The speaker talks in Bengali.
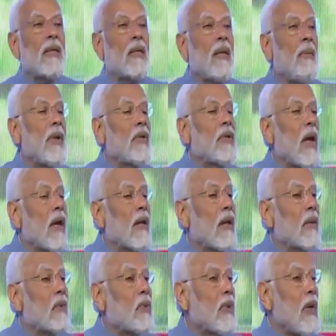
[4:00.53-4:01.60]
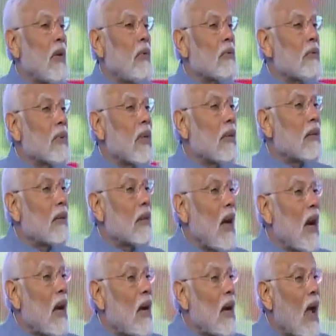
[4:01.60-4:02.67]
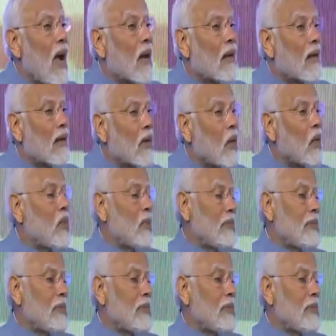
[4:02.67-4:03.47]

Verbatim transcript: করেছি ভাবুন সতেরো লক্ষ কোটি